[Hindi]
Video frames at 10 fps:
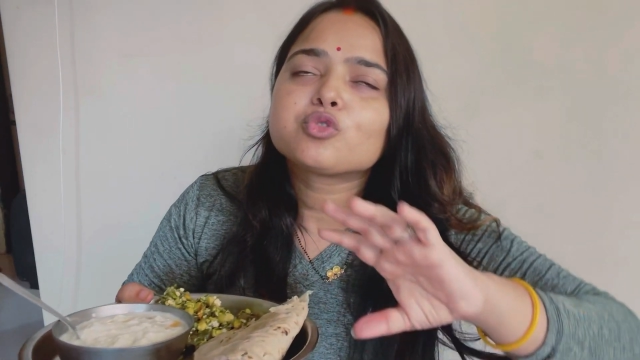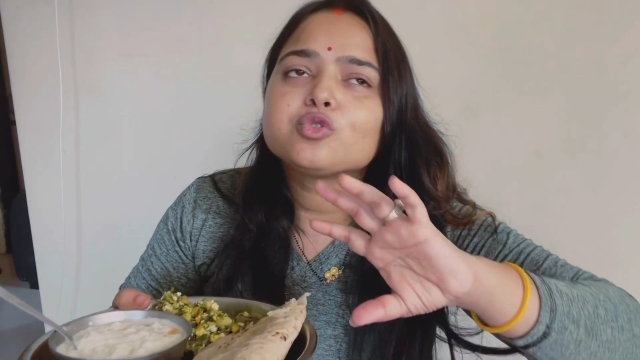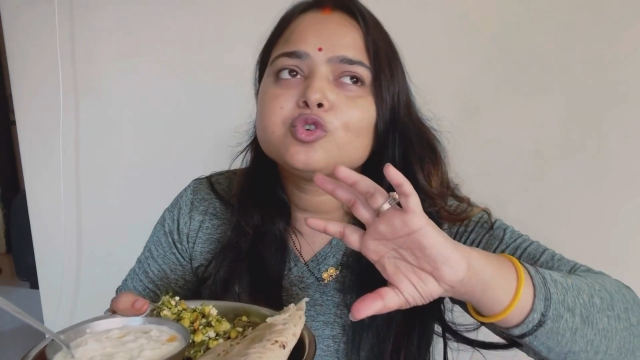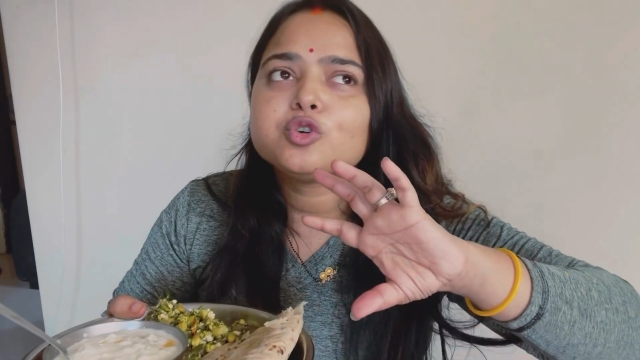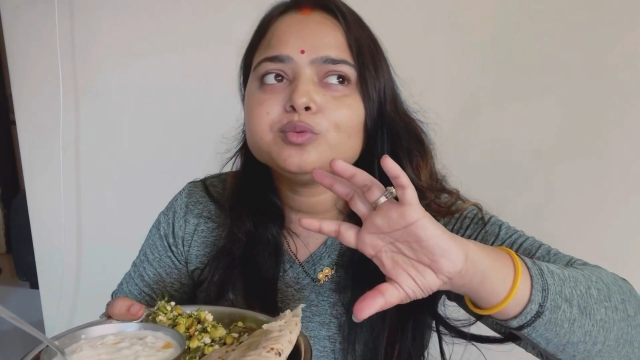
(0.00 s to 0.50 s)

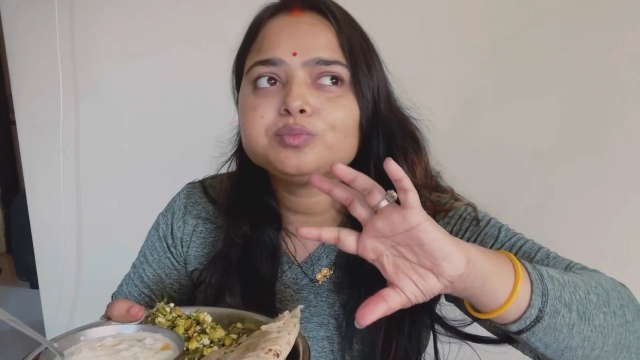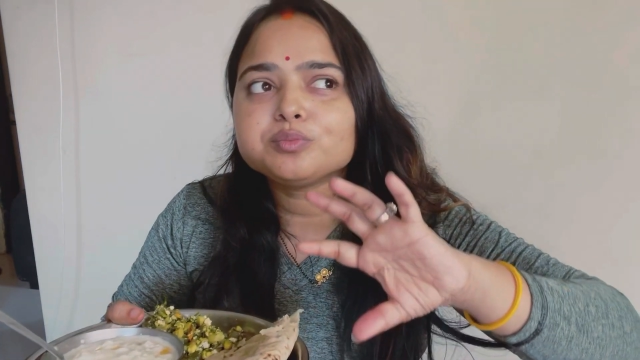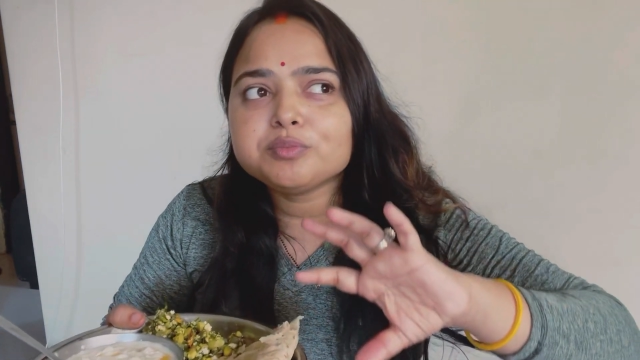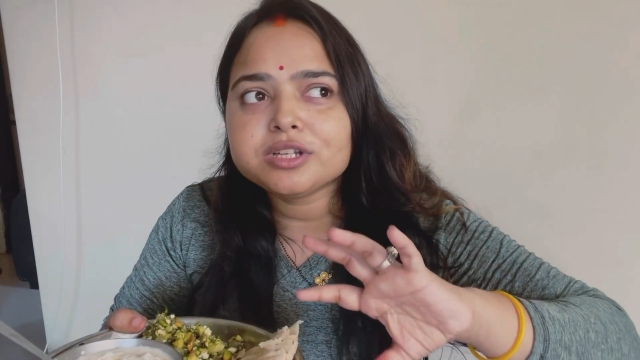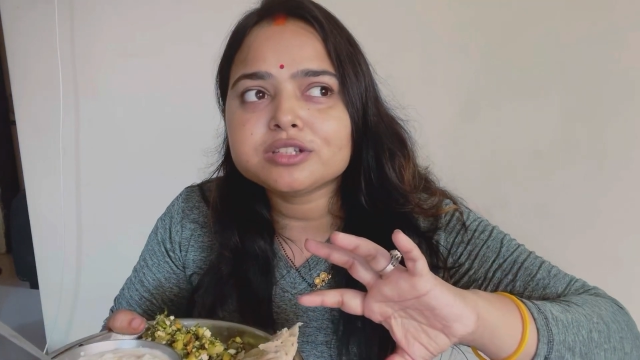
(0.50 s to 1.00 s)
तो
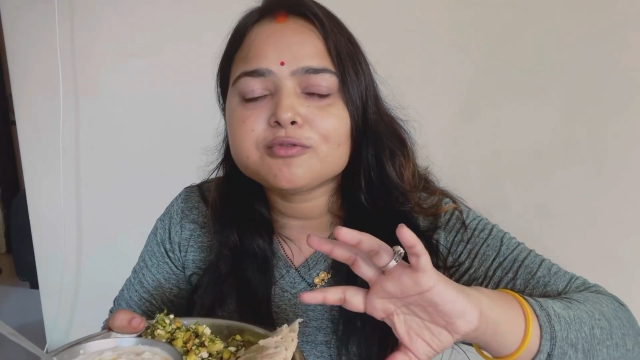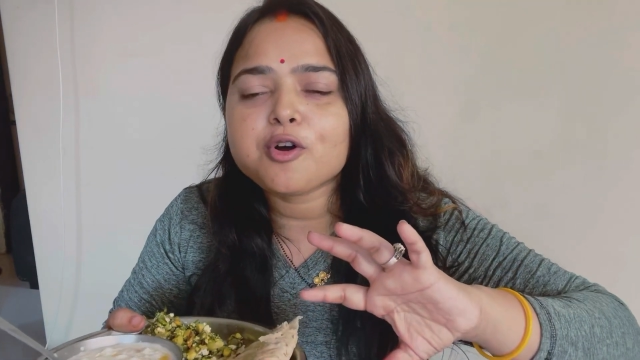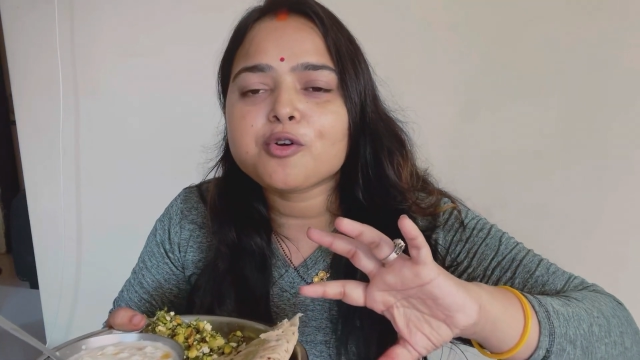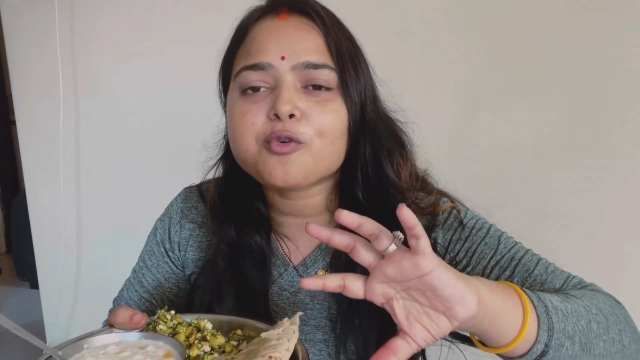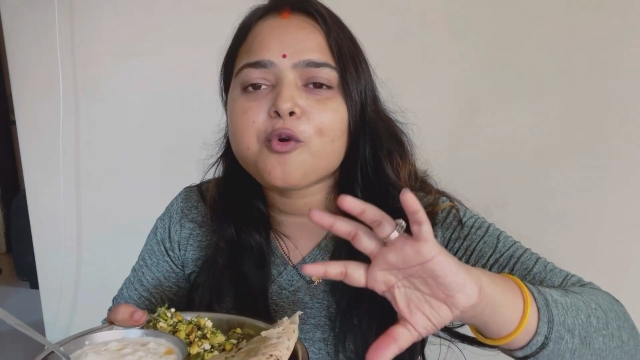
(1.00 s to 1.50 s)
मेरे इस
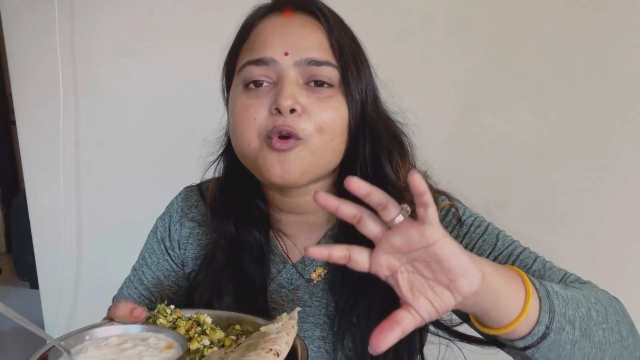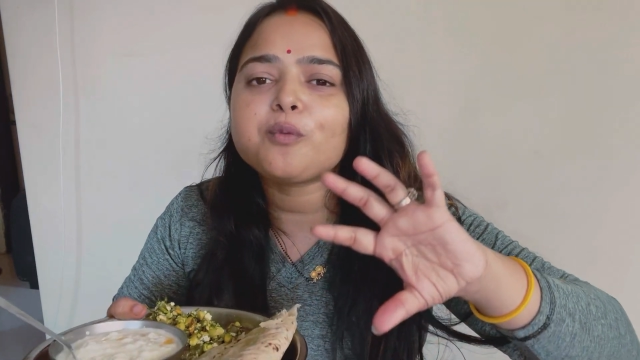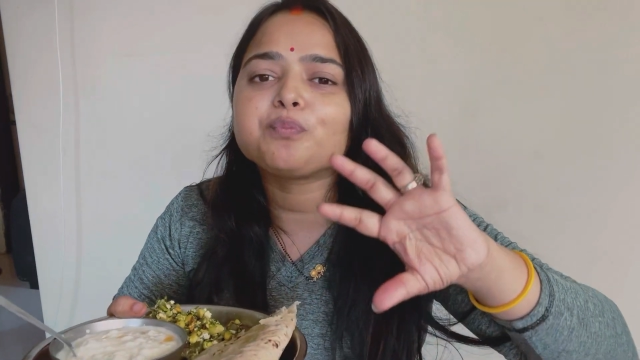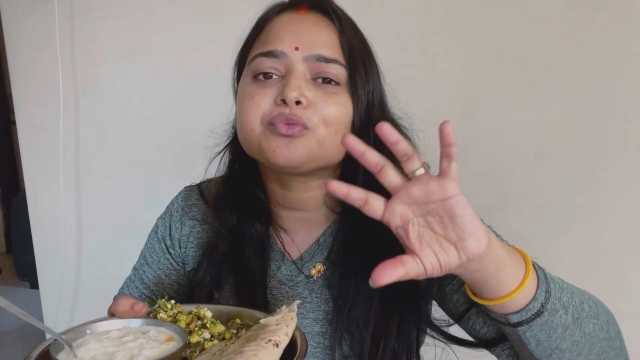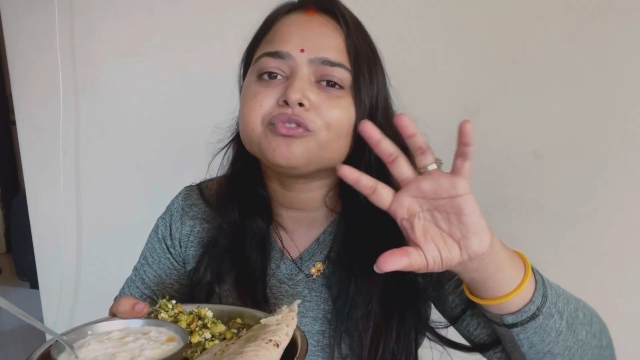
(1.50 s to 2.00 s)
ब्लॉग को
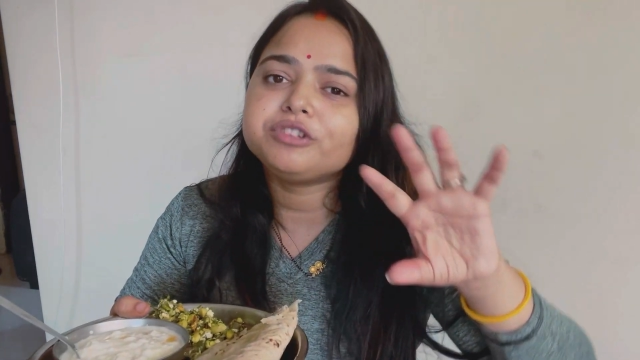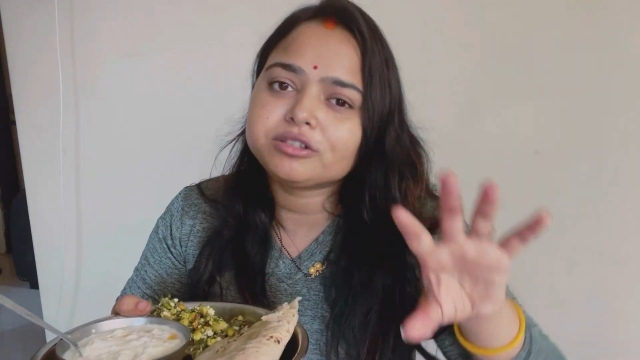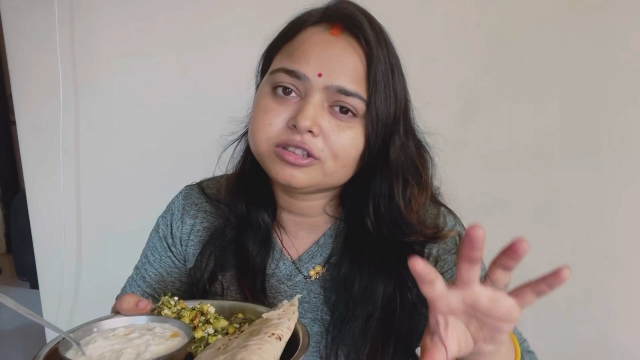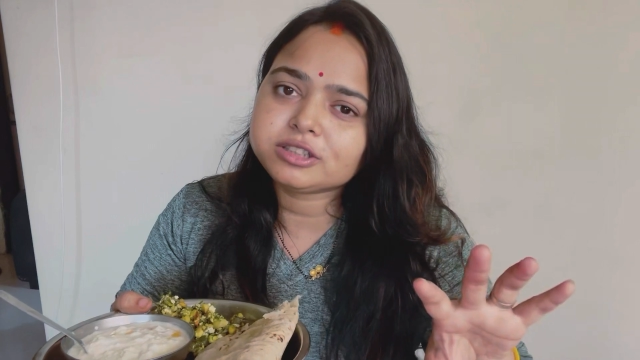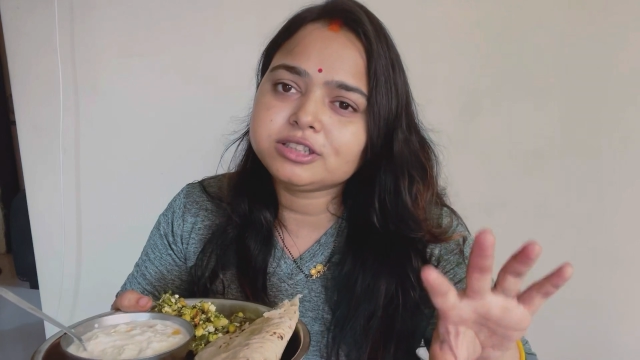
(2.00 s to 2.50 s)

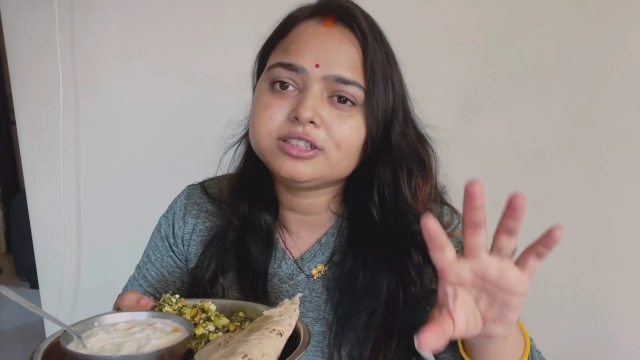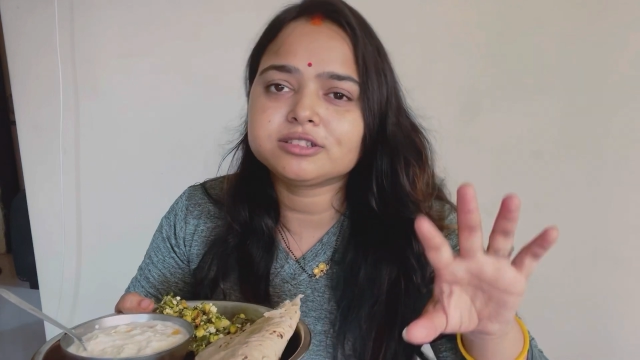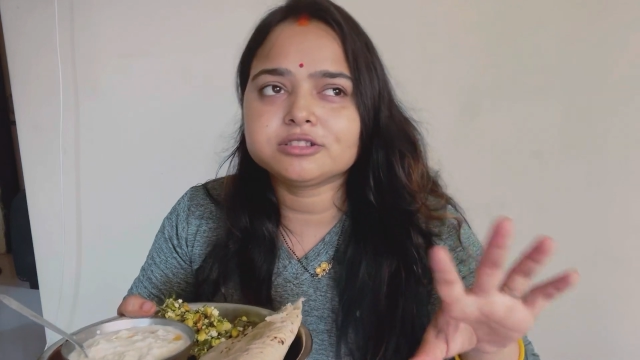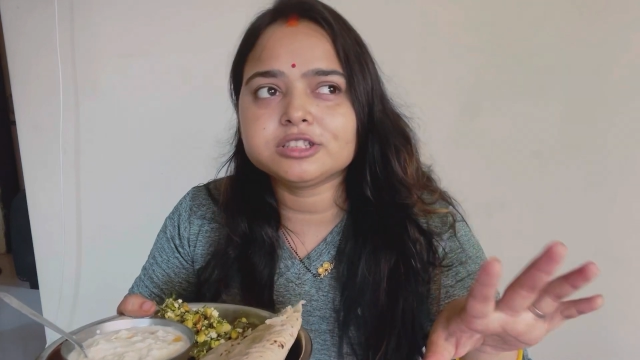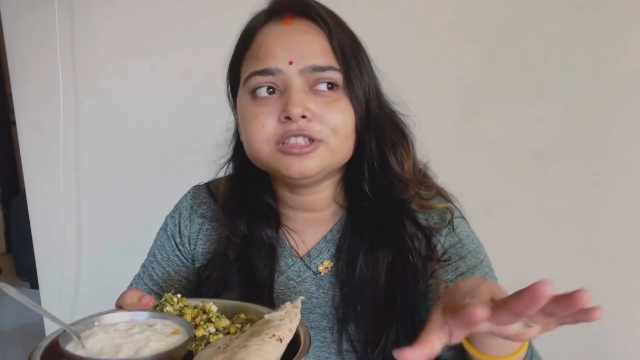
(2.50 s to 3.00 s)
देखते जाइए
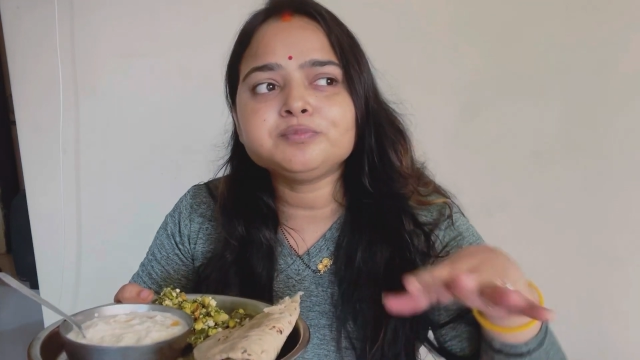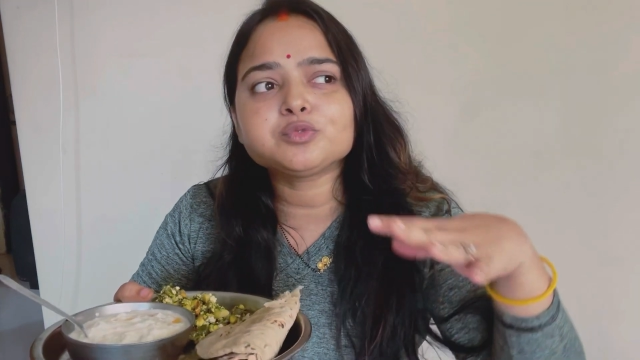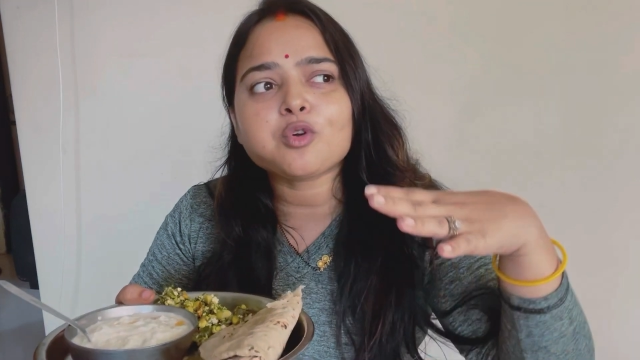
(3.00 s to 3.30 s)
देखते जाइए